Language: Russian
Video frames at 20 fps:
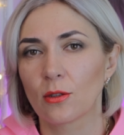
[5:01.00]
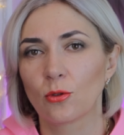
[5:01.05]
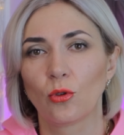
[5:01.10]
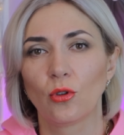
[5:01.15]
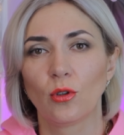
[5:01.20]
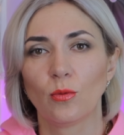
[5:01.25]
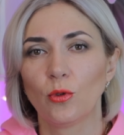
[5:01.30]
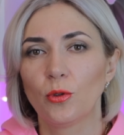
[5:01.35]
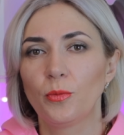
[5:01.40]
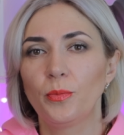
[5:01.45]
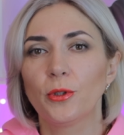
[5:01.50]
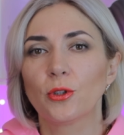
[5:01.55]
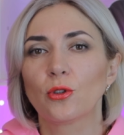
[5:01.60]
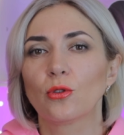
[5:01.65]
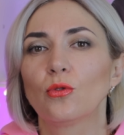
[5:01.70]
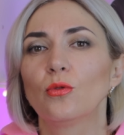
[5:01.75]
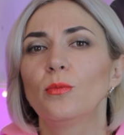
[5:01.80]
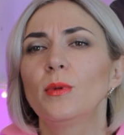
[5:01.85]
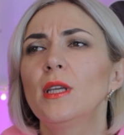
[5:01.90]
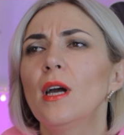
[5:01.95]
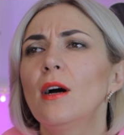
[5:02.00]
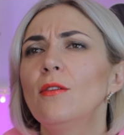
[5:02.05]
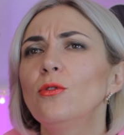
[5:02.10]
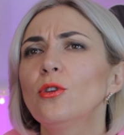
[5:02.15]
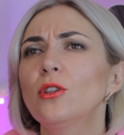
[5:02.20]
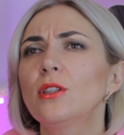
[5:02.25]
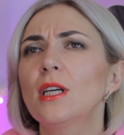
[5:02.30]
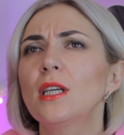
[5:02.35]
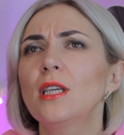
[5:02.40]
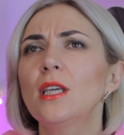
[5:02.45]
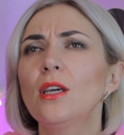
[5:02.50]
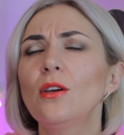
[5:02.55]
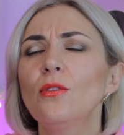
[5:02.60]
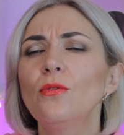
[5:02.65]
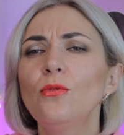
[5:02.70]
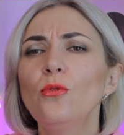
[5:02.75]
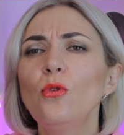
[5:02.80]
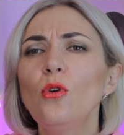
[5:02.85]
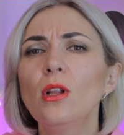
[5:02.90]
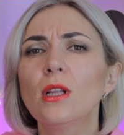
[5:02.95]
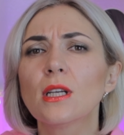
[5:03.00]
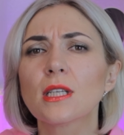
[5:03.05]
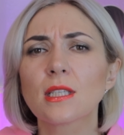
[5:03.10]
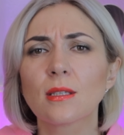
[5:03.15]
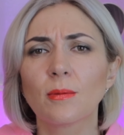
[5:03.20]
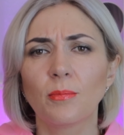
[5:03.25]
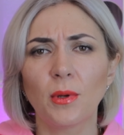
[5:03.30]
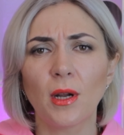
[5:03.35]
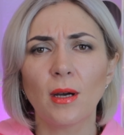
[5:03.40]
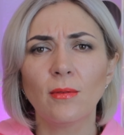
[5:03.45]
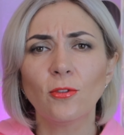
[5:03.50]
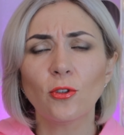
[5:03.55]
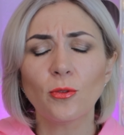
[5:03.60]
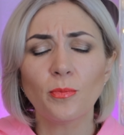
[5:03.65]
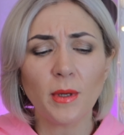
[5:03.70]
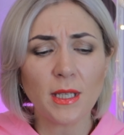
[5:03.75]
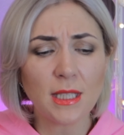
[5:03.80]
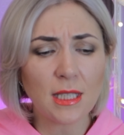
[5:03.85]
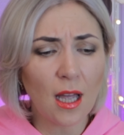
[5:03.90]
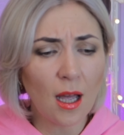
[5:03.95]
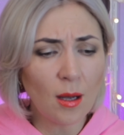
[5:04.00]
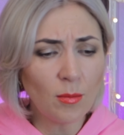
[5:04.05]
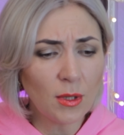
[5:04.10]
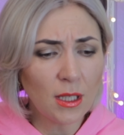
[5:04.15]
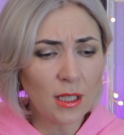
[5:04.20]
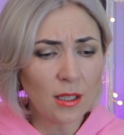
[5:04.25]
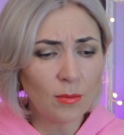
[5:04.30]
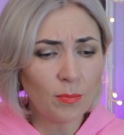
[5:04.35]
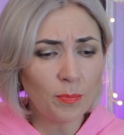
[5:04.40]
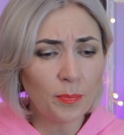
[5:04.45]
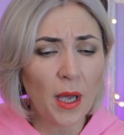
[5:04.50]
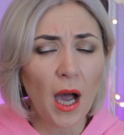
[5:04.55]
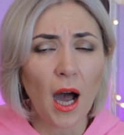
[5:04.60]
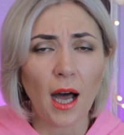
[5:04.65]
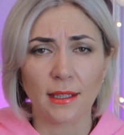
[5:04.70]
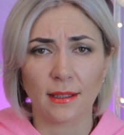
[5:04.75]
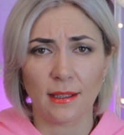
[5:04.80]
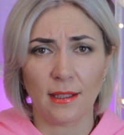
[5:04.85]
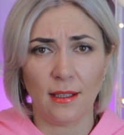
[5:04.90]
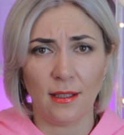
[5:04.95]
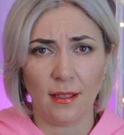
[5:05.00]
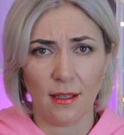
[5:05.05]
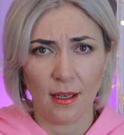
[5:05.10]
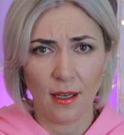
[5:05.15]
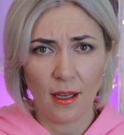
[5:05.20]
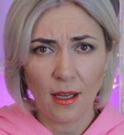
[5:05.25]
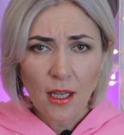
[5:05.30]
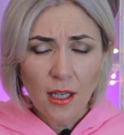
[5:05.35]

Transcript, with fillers: кто-нибудь пишет, у меня вот такие волосы, прям вот по самые пятки.